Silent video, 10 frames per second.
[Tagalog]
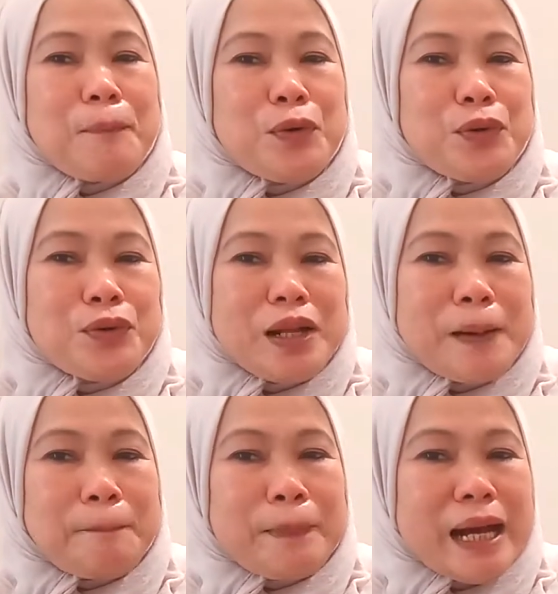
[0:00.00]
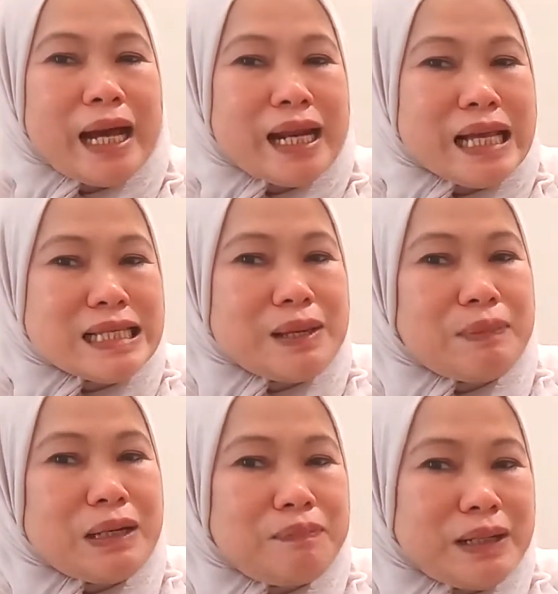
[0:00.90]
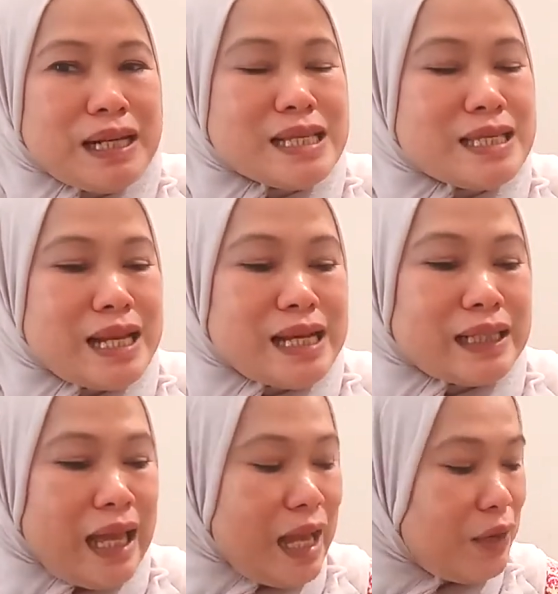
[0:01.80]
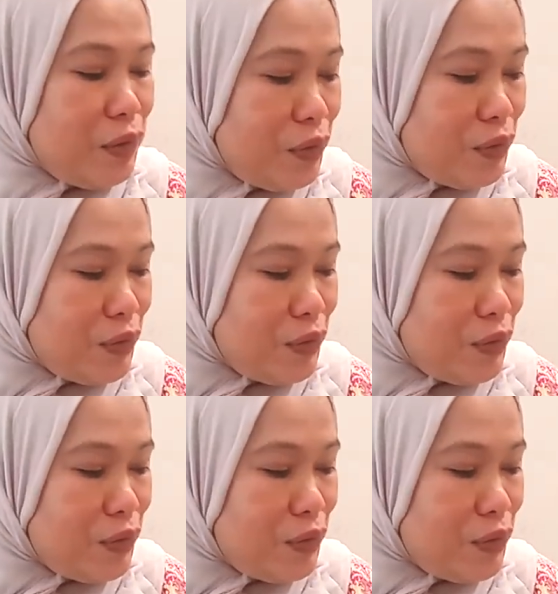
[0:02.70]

puhunan para sa Pilipinas na lang tayo.